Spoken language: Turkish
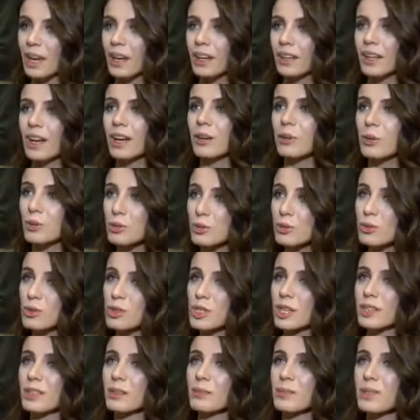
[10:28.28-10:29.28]
Ya
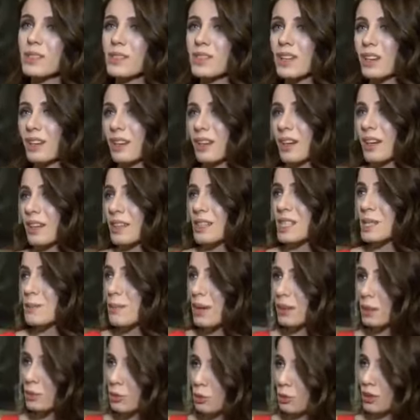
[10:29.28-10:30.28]
Özgürcan'la biz aynı
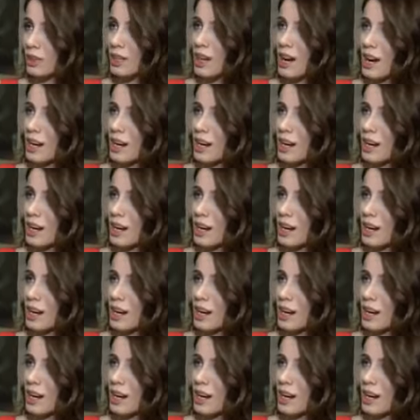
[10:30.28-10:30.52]
zamanda çok iyi